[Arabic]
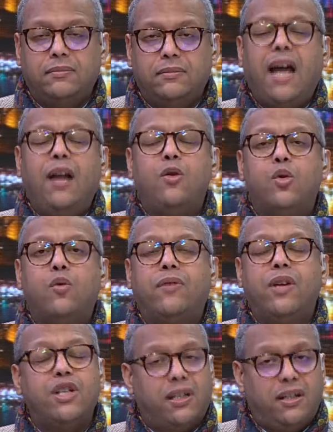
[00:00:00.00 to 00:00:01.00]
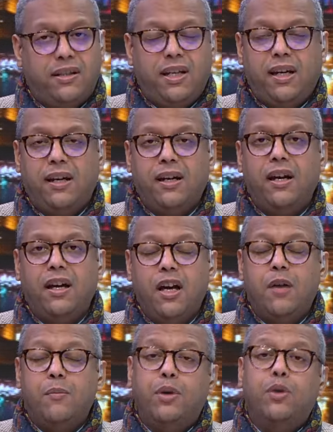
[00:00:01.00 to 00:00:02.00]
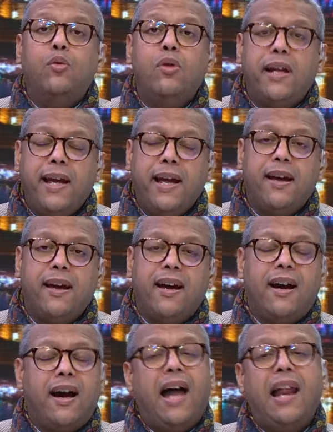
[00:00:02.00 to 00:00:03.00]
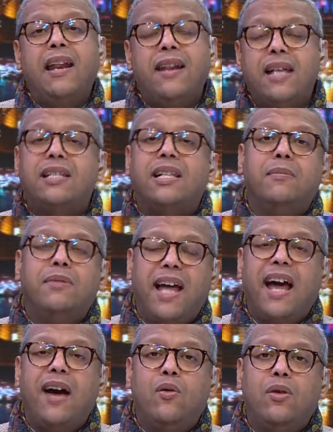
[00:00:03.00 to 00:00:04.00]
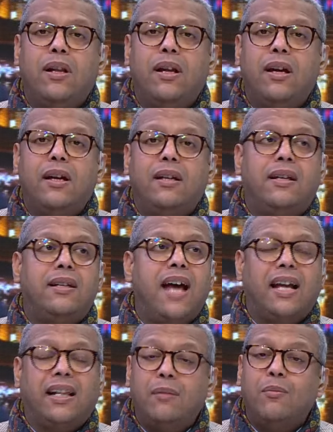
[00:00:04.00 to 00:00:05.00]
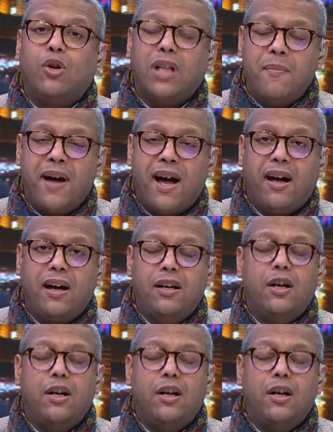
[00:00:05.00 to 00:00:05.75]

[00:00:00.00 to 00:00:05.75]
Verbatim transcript: تعالوا نشوف نشأة الديهي بيقول ايه على الناس اللي بتحاول تساعد المجتمع